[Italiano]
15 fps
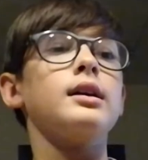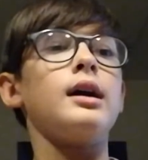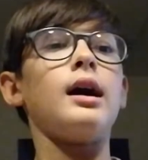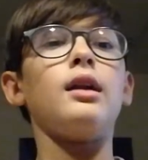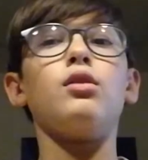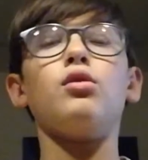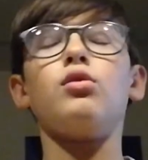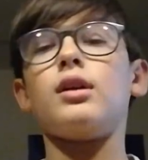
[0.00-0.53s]

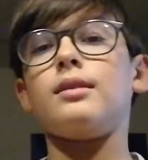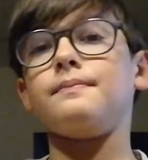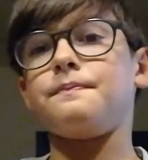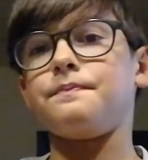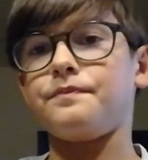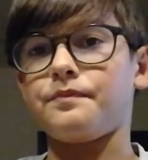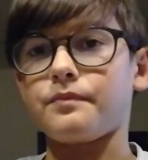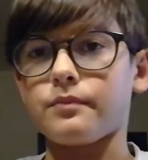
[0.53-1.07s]

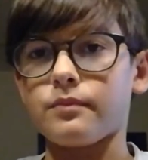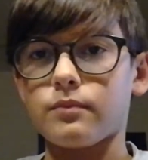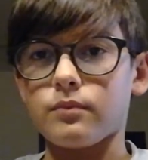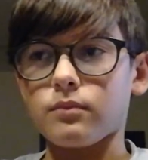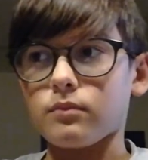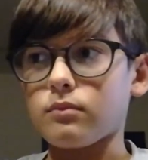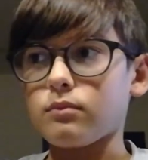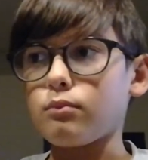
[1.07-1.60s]
Allora,
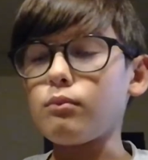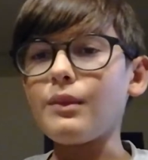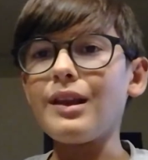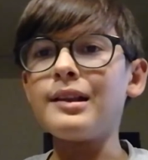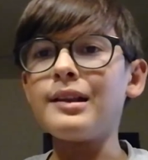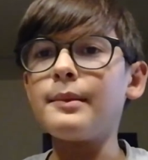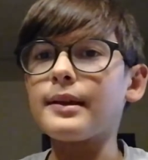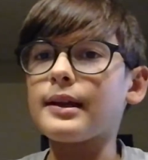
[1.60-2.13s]

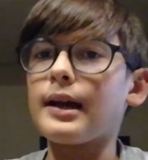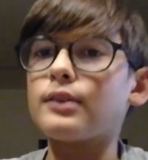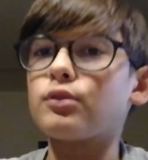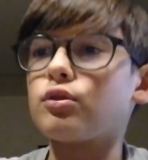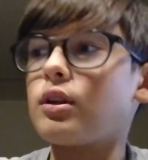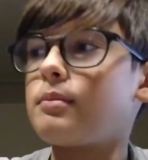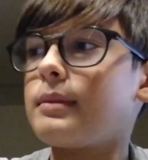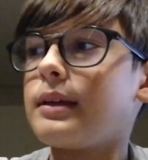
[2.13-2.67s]
il mercato
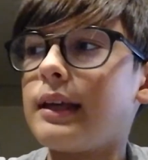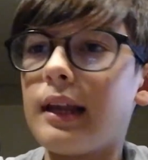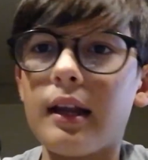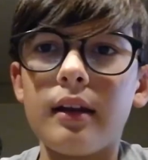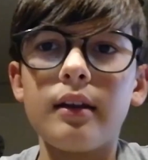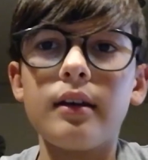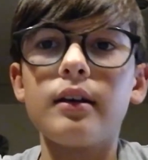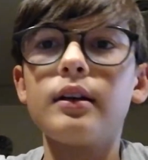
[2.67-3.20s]
del Milan.